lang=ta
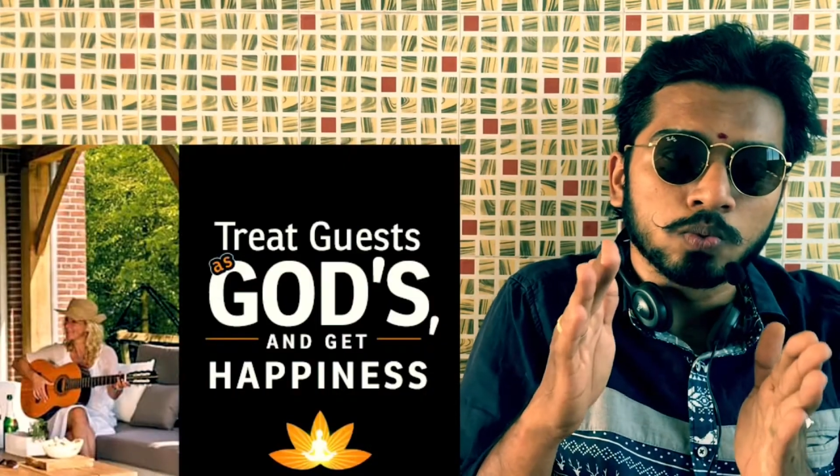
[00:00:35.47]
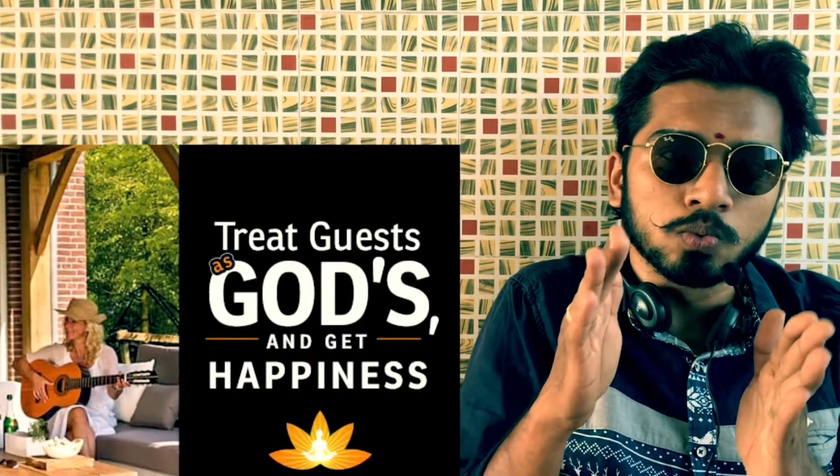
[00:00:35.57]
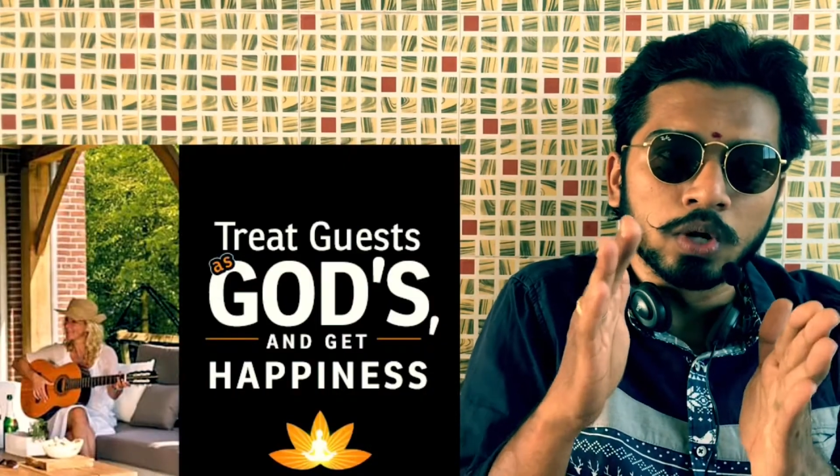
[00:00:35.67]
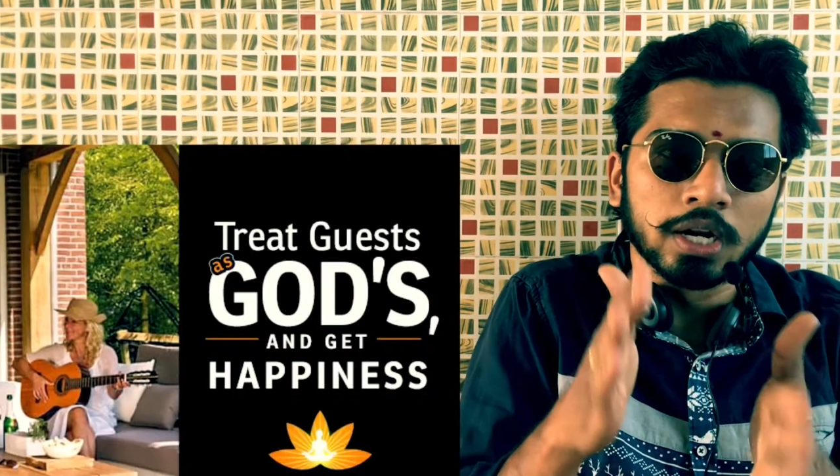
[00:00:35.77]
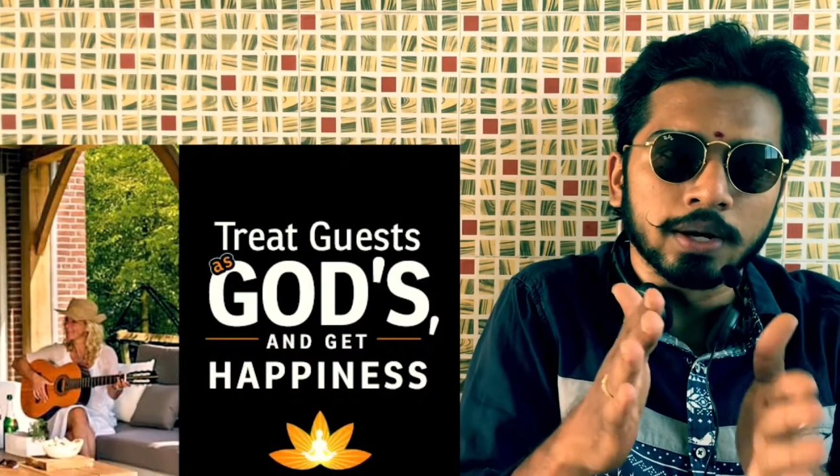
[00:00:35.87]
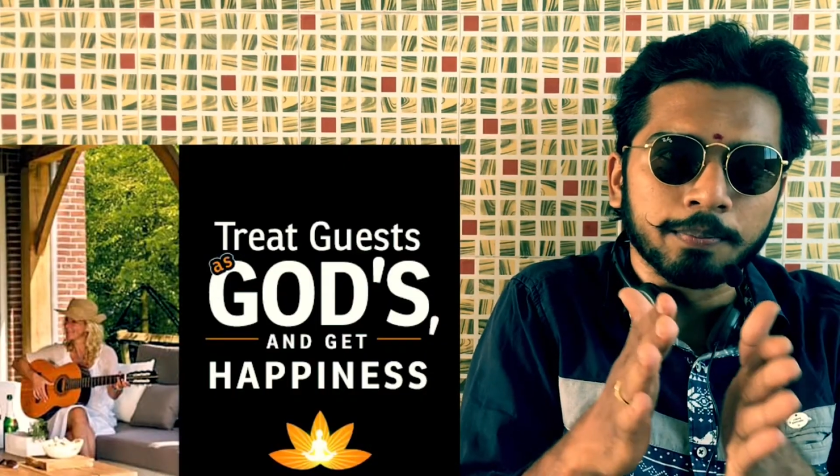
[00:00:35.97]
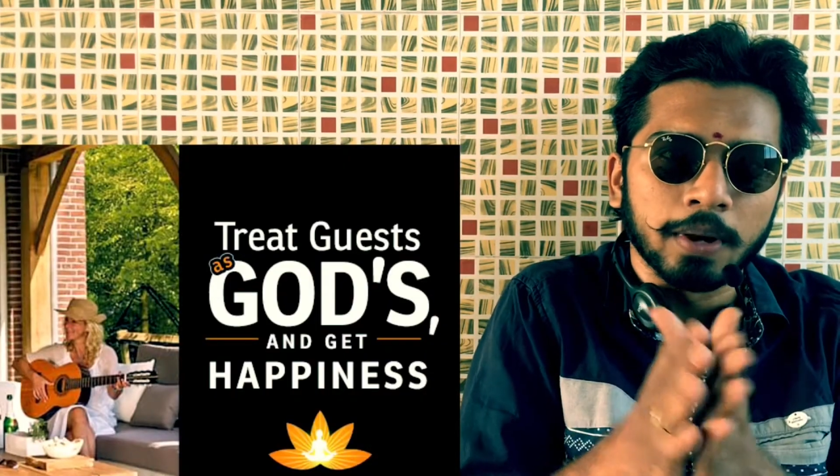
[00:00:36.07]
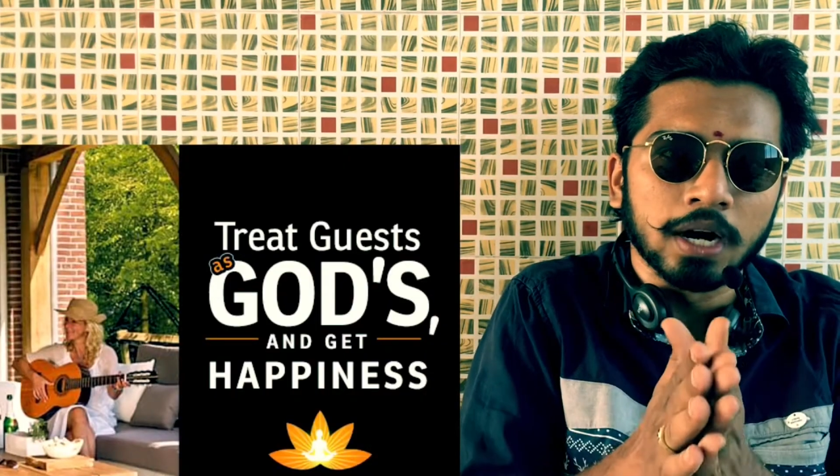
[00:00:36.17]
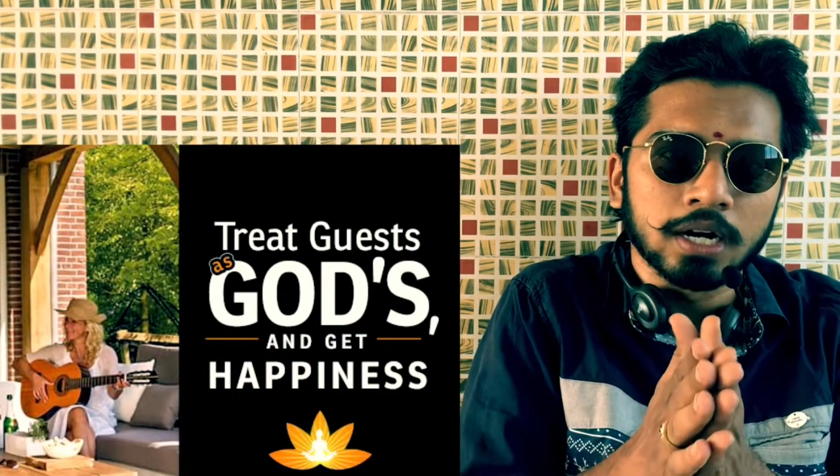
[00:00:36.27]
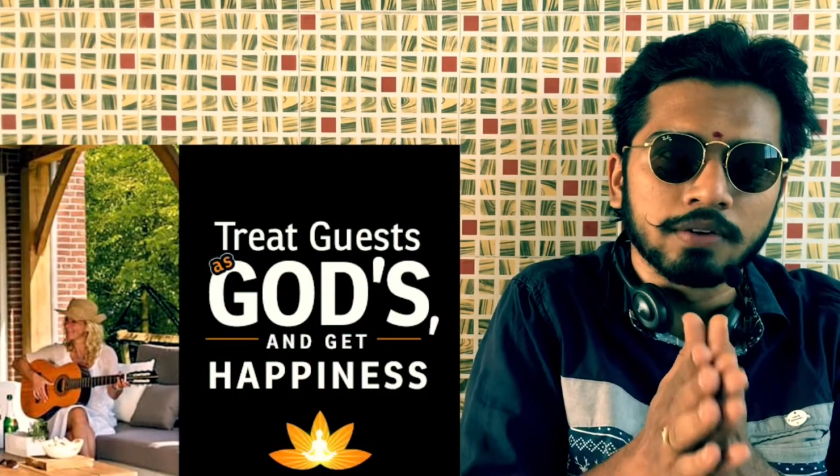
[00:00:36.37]
உங்களை
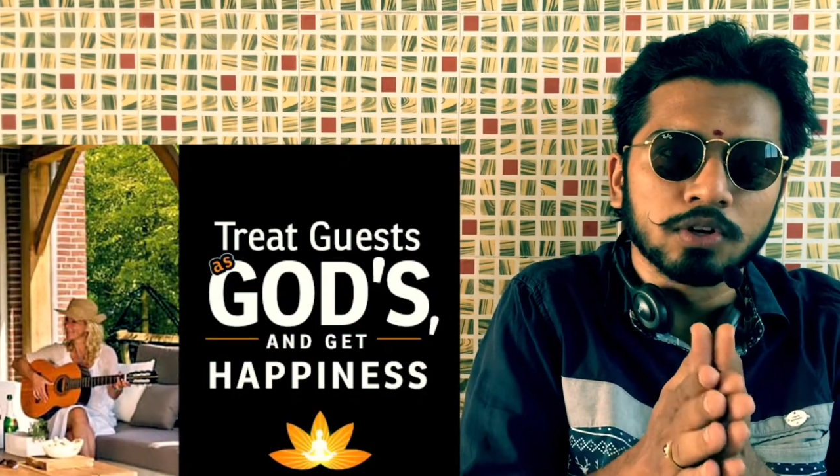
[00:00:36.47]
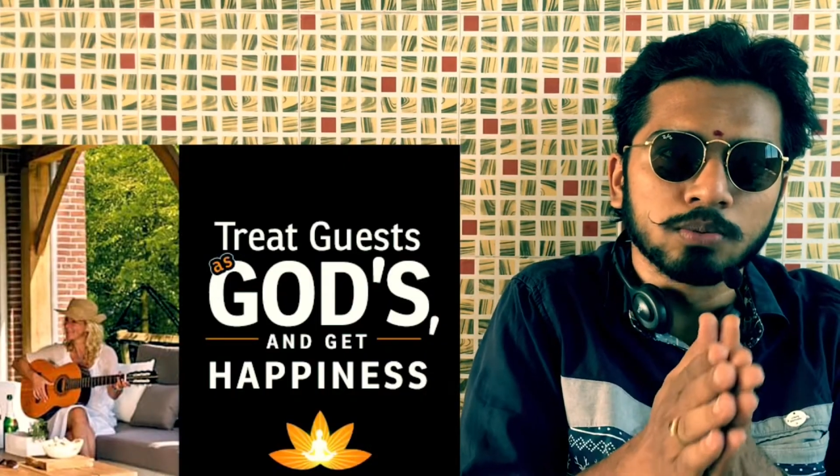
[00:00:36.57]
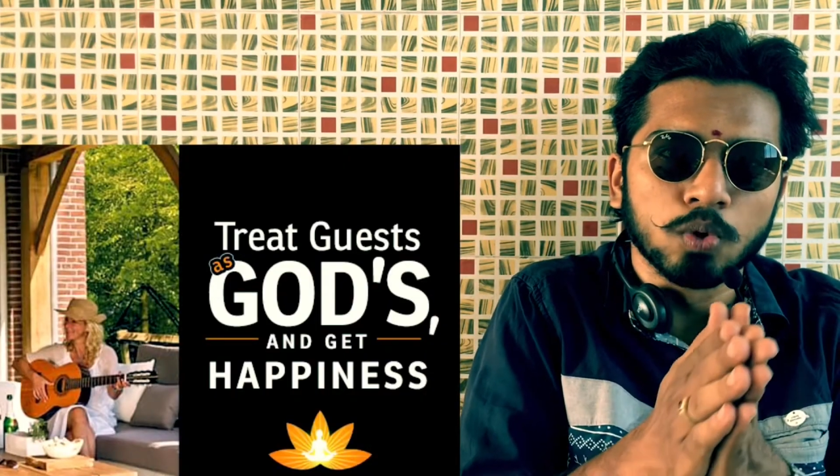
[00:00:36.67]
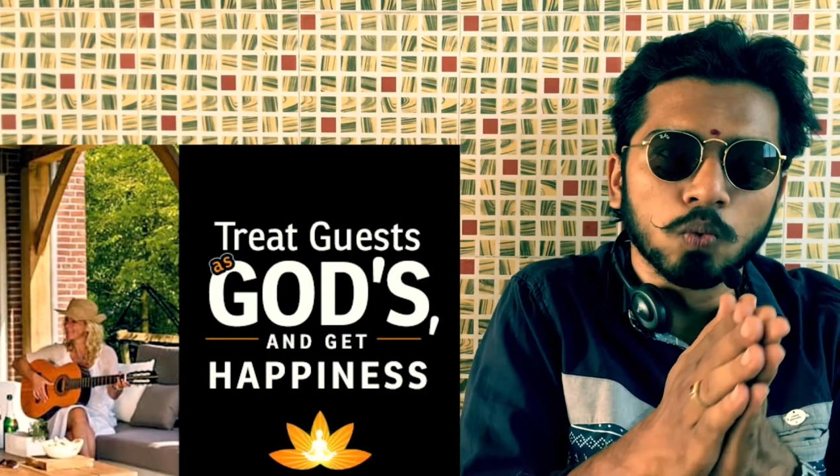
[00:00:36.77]
பார்க்க வரும்